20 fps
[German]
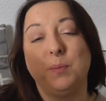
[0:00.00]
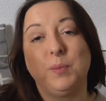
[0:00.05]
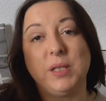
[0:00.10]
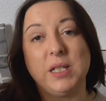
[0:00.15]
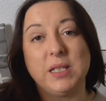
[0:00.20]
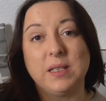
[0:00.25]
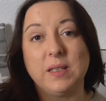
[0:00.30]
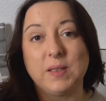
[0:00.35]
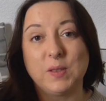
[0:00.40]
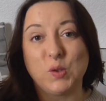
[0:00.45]

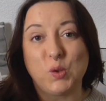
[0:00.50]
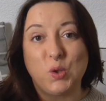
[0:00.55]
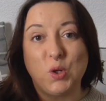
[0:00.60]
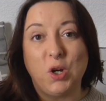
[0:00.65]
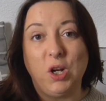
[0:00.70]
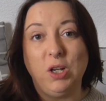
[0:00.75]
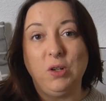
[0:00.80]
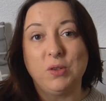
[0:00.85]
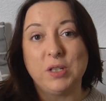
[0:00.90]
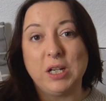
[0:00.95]
das ist so
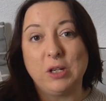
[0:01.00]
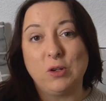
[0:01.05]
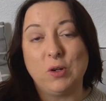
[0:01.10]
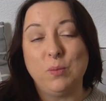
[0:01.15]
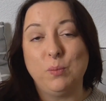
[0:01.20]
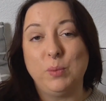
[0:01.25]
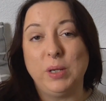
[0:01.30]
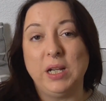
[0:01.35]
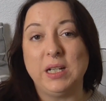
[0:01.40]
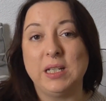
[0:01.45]
toll und da
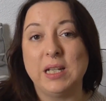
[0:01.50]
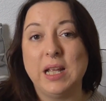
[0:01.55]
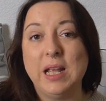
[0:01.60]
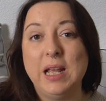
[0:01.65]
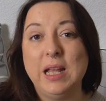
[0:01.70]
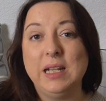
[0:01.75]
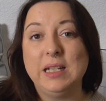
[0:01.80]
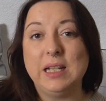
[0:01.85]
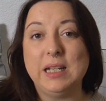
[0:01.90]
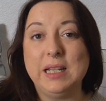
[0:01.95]
kommt bald
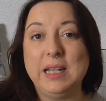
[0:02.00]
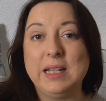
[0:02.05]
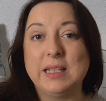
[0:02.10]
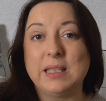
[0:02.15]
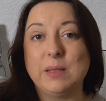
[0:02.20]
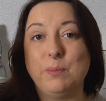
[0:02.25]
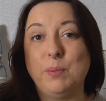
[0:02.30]
der nächste